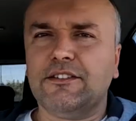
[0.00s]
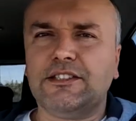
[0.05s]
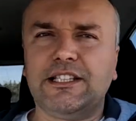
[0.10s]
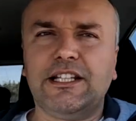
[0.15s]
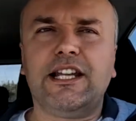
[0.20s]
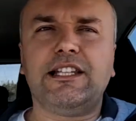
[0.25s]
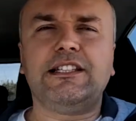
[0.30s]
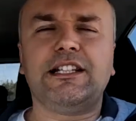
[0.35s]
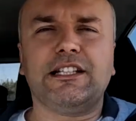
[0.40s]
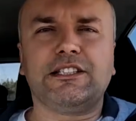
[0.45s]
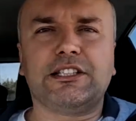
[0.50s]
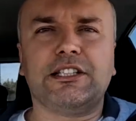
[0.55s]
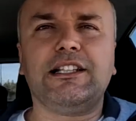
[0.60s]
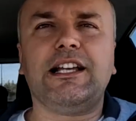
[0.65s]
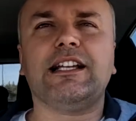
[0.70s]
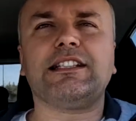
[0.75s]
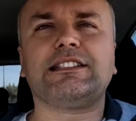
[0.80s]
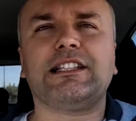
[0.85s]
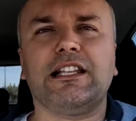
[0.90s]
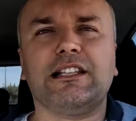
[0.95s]
Средняя
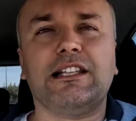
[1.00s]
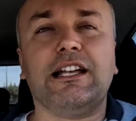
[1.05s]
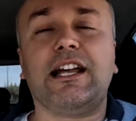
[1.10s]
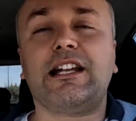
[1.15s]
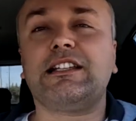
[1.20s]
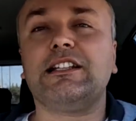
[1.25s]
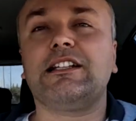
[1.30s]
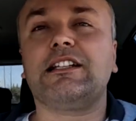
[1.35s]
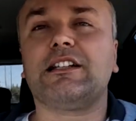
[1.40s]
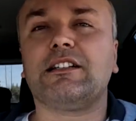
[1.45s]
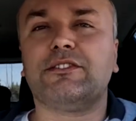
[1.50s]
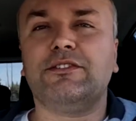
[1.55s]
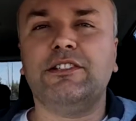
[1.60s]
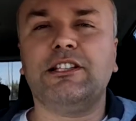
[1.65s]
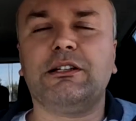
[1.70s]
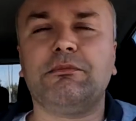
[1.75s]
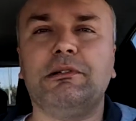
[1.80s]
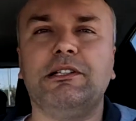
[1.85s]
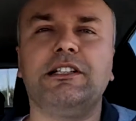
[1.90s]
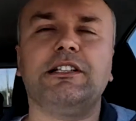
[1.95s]
цена стандартных
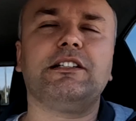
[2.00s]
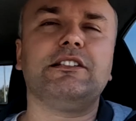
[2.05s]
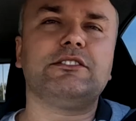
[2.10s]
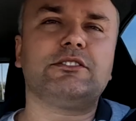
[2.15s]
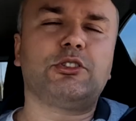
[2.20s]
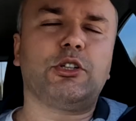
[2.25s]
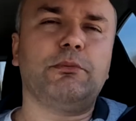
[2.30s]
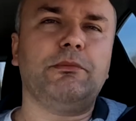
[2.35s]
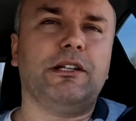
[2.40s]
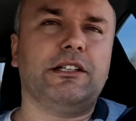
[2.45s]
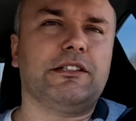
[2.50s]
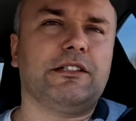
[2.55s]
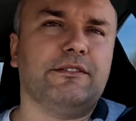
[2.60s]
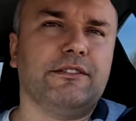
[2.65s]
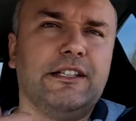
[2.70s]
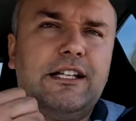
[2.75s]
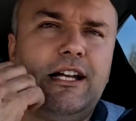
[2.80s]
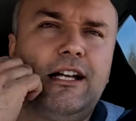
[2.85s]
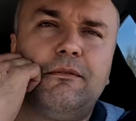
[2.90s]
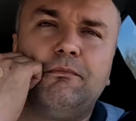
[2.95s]
фирменных
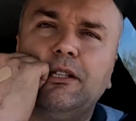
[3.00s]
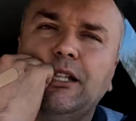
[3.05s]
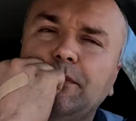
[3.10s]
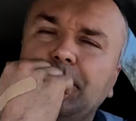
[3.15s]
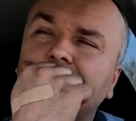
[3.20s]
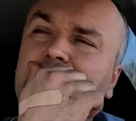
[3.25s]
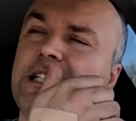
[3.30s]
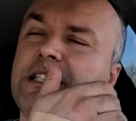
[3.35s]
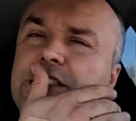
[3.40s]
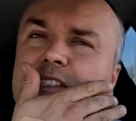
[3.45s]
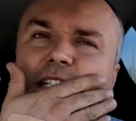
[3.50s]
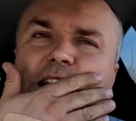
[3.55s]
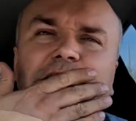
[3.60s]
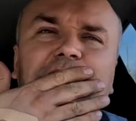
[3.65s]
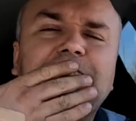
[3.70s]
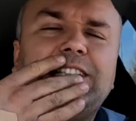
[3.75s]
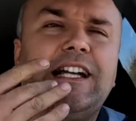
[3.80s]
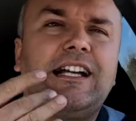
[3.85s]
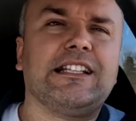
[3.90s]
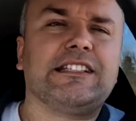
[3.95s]
инструментов, да,
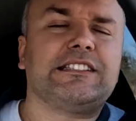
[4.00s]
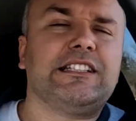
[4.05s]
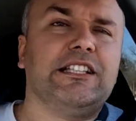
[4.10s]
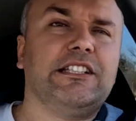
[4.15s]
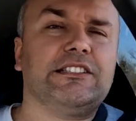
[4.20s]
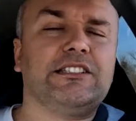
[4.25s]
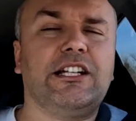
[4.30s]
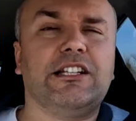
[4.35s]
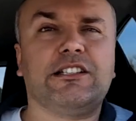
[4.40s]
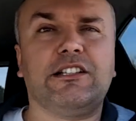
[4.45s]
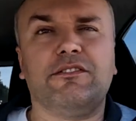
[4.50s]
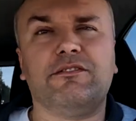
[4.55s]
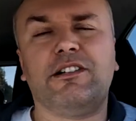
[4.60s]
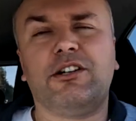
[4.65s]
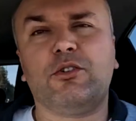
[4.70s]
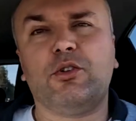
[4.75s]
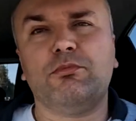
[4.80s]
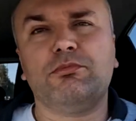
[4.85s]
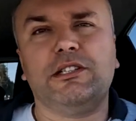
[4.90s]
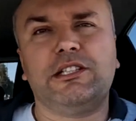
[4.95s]
манометрическая станция, не знаю, там
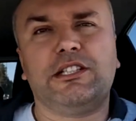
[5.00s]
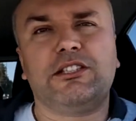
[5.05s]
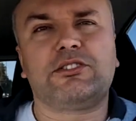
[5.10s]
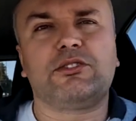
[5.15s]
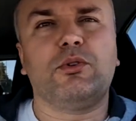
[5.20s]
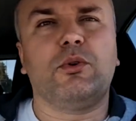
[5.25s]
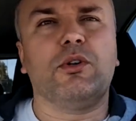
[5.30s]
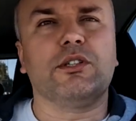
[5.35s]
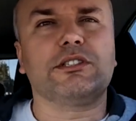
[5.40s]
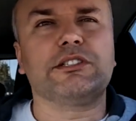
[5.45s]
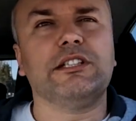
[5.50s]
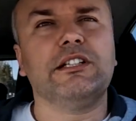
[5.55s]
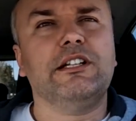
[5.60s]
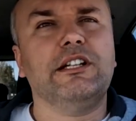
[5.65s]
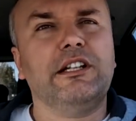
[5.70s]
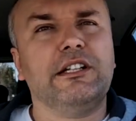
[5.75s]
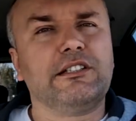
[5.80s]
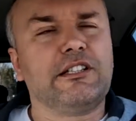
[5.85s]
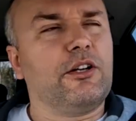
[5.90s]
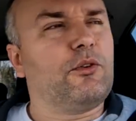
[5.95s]
вакуумный насос,
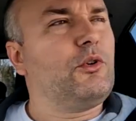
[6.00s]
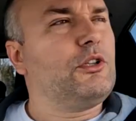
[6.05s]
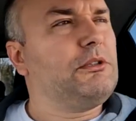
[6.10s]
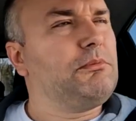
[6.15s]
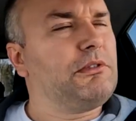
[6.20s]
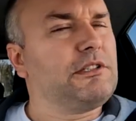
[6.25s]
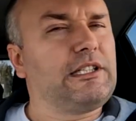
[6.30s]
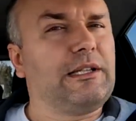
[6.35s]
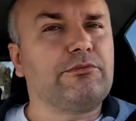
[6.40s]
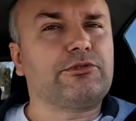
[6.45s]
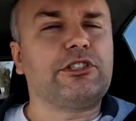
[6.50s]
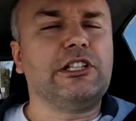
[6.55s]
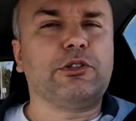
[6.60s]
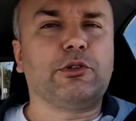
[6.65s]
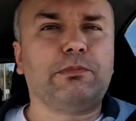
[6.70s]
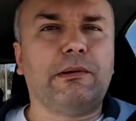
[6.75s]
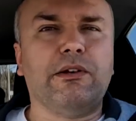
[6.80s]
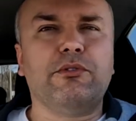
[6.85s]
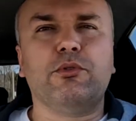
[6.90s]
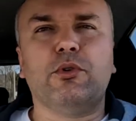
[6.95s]
какой-нибудь там
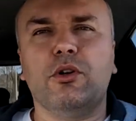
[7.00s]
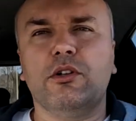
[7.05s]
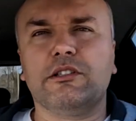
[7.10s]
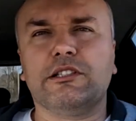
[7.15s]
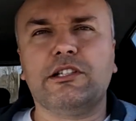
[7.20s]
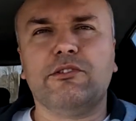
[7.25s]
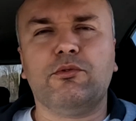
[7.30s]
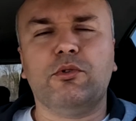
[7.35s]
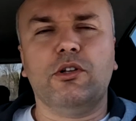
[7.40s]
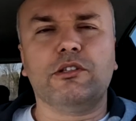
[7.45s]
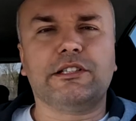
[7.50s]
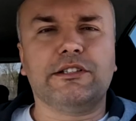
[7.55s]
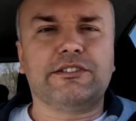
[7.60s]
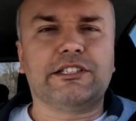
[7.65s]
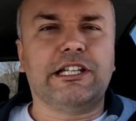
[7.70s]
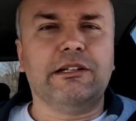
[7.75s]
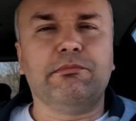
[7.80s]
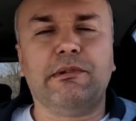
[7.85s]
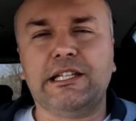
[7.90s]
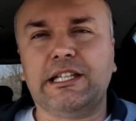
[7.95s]
шеруповел,
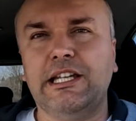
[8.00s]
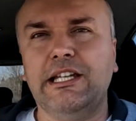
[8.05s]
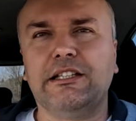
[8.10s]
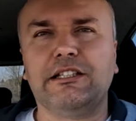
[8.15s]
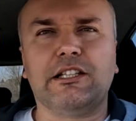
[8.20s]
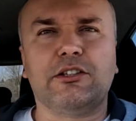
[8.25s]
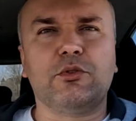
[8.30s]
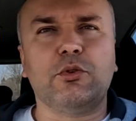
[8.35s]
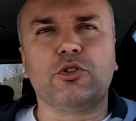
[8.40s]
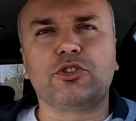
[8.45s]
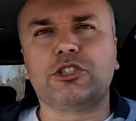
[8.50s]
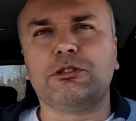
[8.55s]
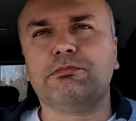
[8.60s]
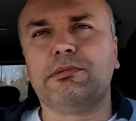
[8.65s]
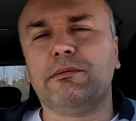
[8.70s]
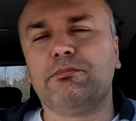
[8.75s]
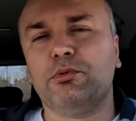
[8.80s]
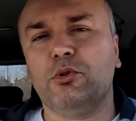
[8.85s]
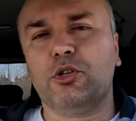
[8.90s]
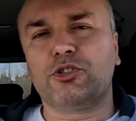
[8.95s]
деволтовский, Макита,
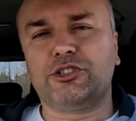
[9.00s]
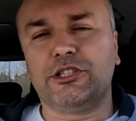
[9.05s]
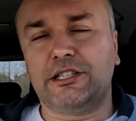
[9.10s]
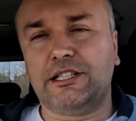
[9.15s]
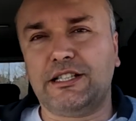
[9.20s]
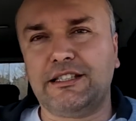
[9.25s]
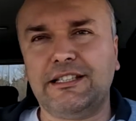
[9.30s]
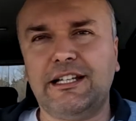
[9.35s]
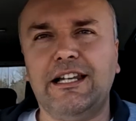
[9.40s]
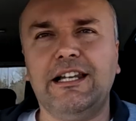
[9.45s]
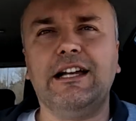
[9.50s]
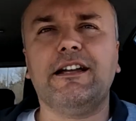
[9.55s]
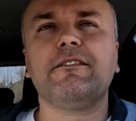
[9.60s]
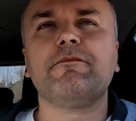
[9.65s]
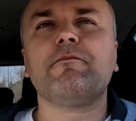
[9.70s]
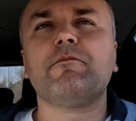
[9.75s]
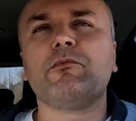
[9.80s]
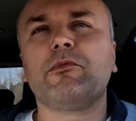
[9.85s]
Тошиба, Бош и так далее,